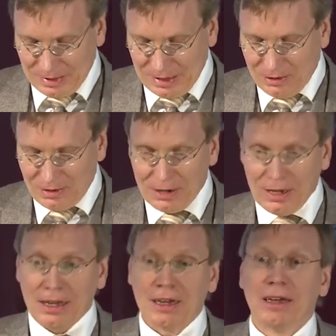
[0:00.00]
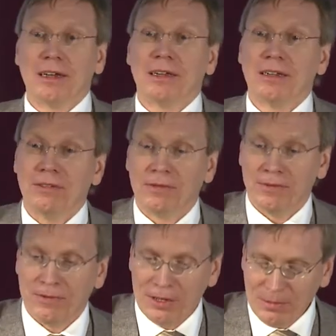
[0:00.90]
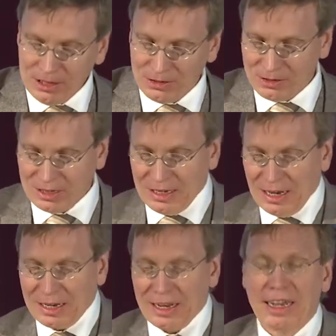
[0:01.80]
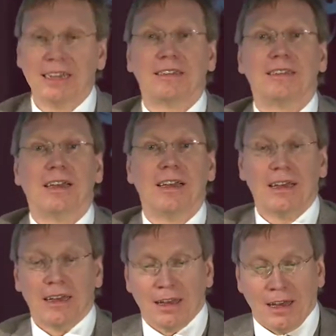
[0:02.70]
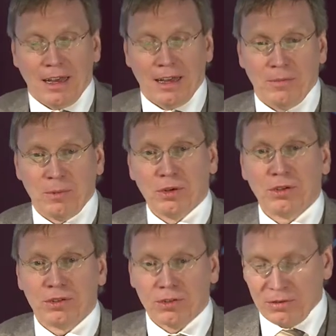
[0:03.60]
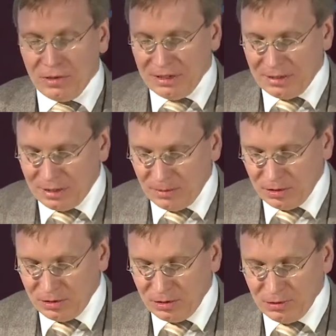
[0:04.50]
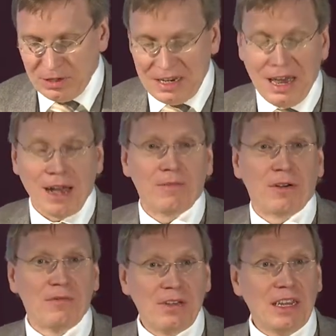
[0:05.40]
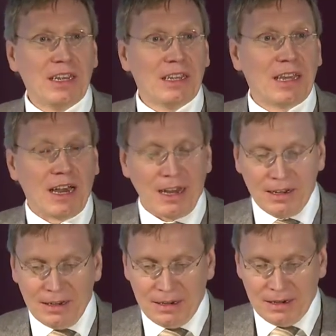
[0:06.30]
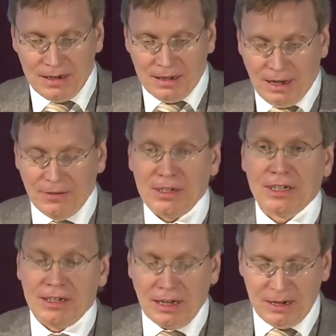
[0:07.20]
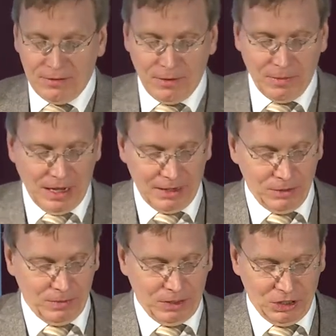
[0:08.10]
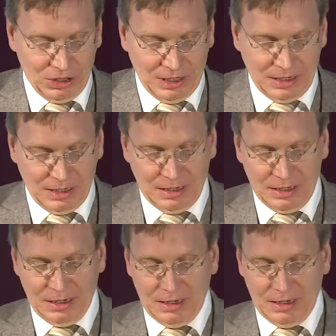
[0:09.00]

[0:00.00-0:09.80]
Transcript: auch äh, die Filmindustrie hat längst äh, Produktion und Distribution innerhalb von wenigen Jahren auf digitale Formate umgestellt.